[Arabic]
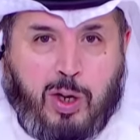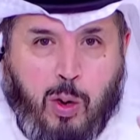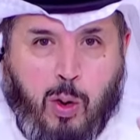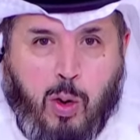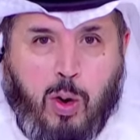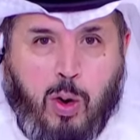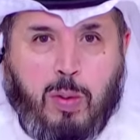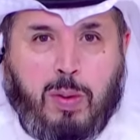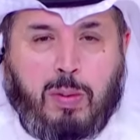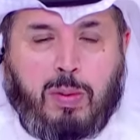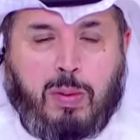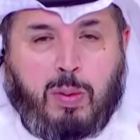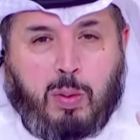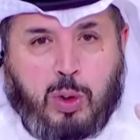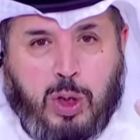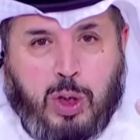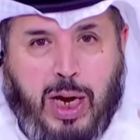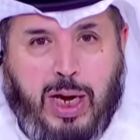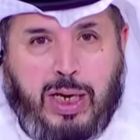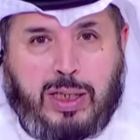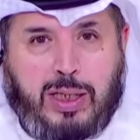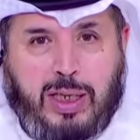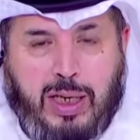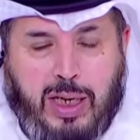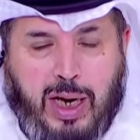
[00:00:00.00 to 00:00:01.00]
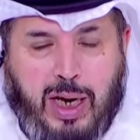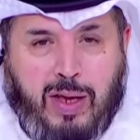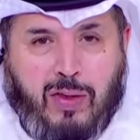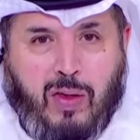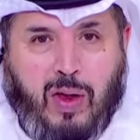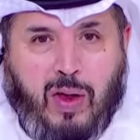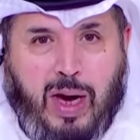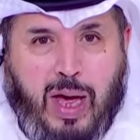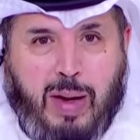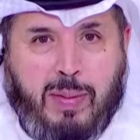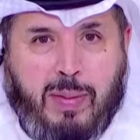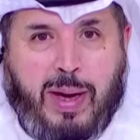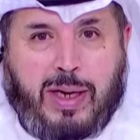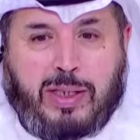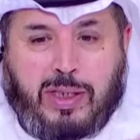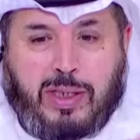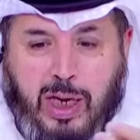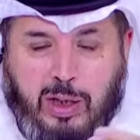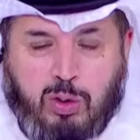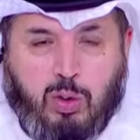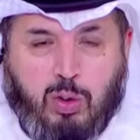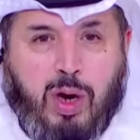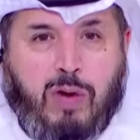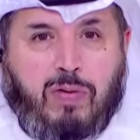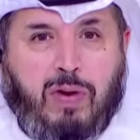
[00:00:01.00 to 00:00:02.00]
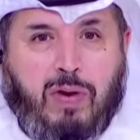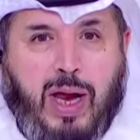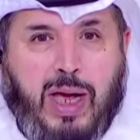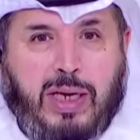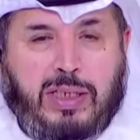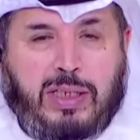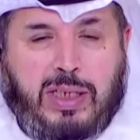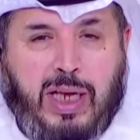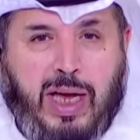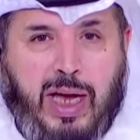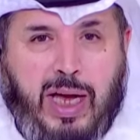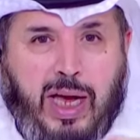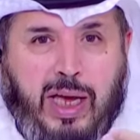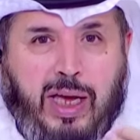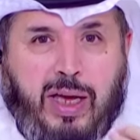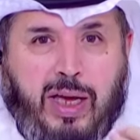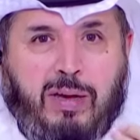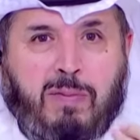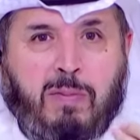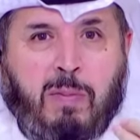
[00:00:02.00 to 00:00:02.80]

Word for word: الرومي من المشاهدين ايضا لا باس اعطونا في الهاشتاج